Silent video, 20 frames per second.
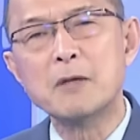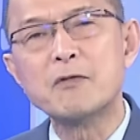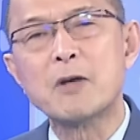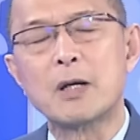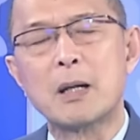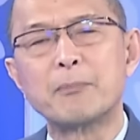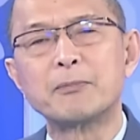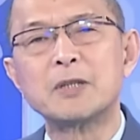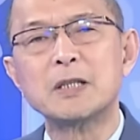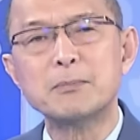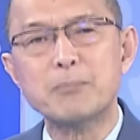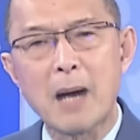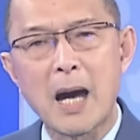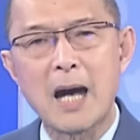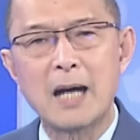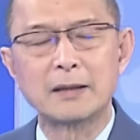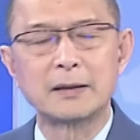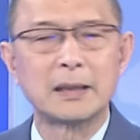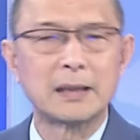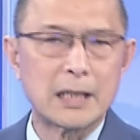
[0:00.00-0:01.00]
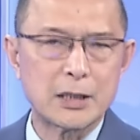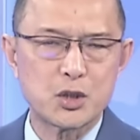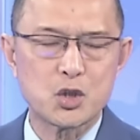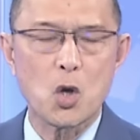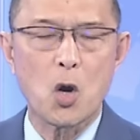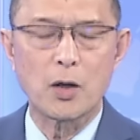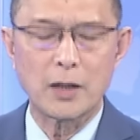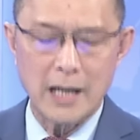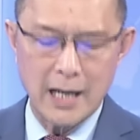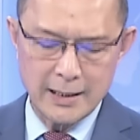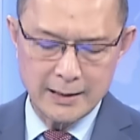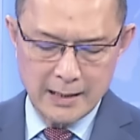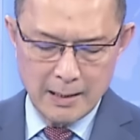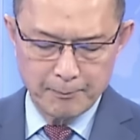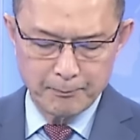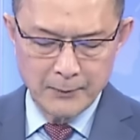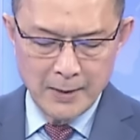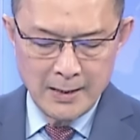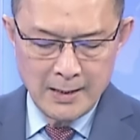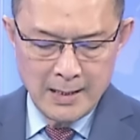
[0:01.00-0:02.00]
vào năm thứ ba, tức là tròn 2 năm.